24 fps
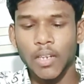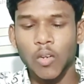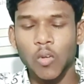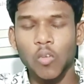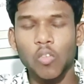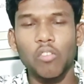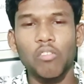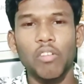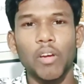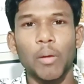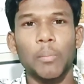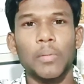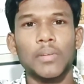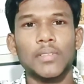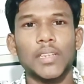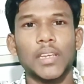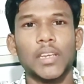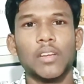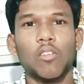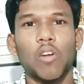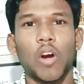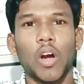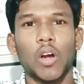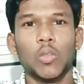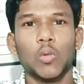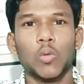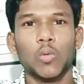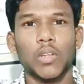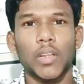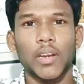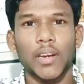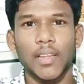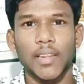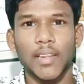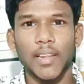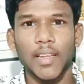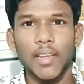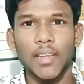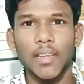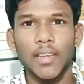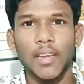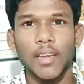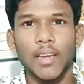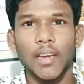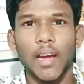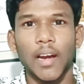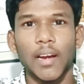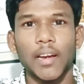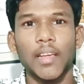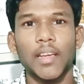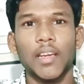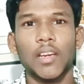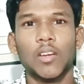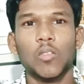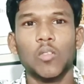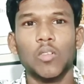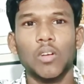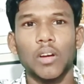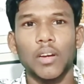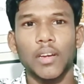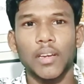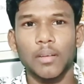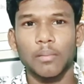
ఎక్కువ వెపన్స్ అవి వాడుతుంటారు కదా అంటే ఎక్కువ